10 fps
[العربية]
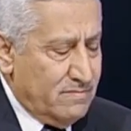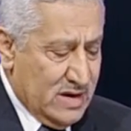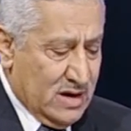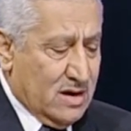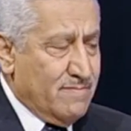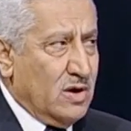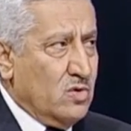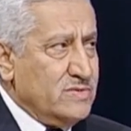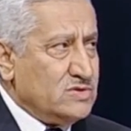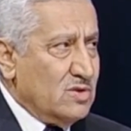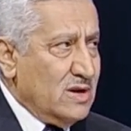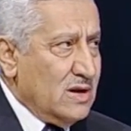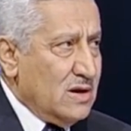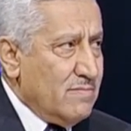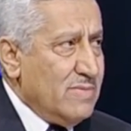بنكب الخبز ولا
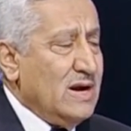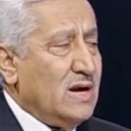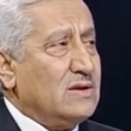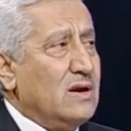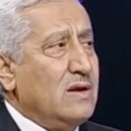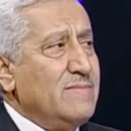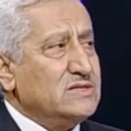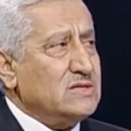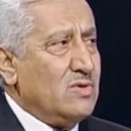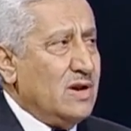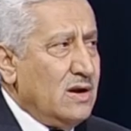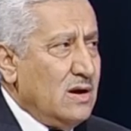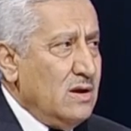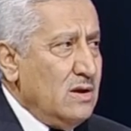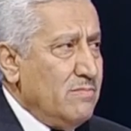لا بنعطل المعزه ولا لا
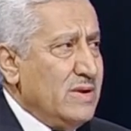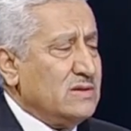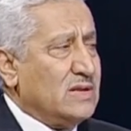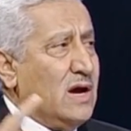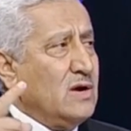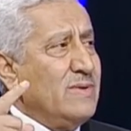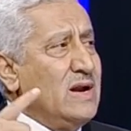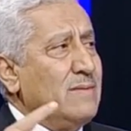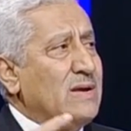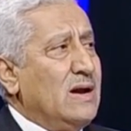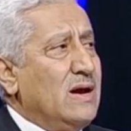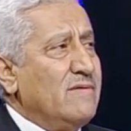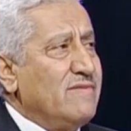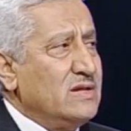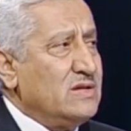بنطحن بنعمل
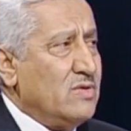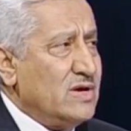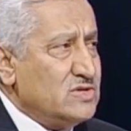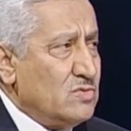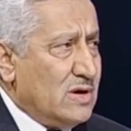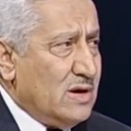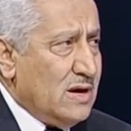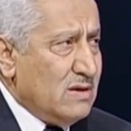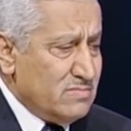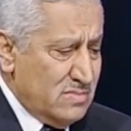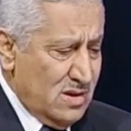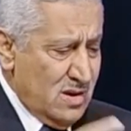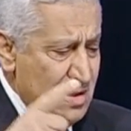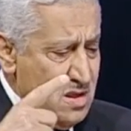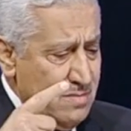علف للدواجن ولا لا
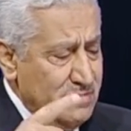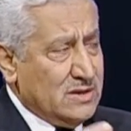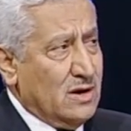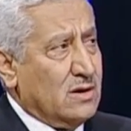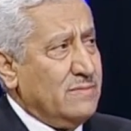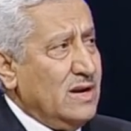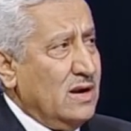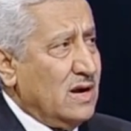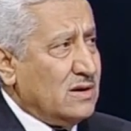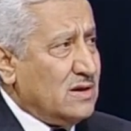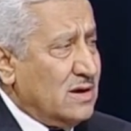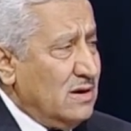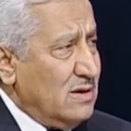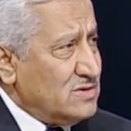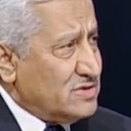صحيح. بتهرب الى الاقطار
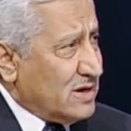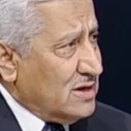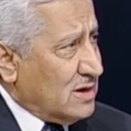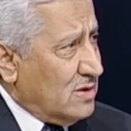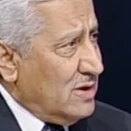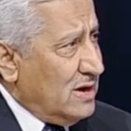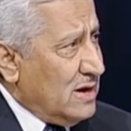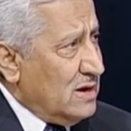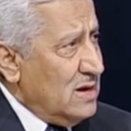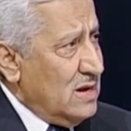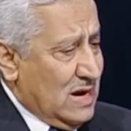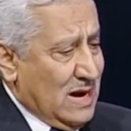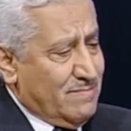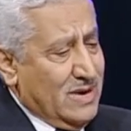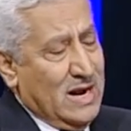الشقيقه ولا لا
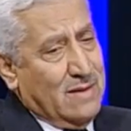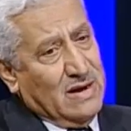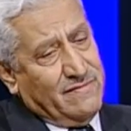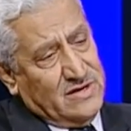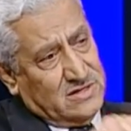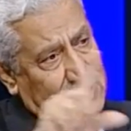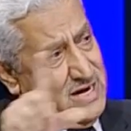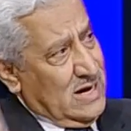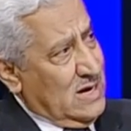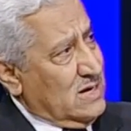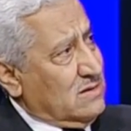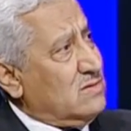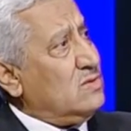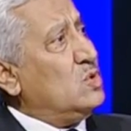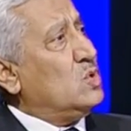عم بنعمل فيه صناعات
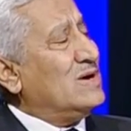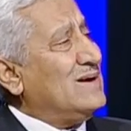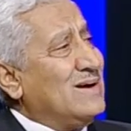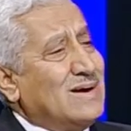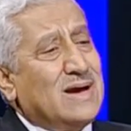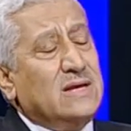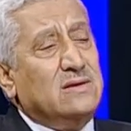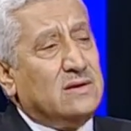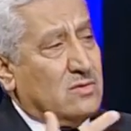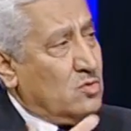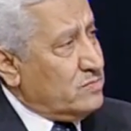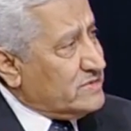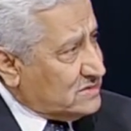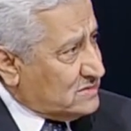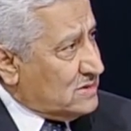اخرى غير
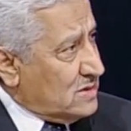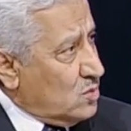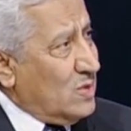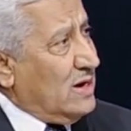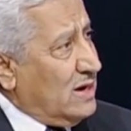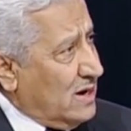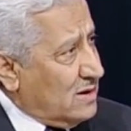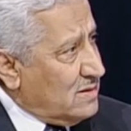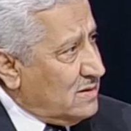خبز ولا لا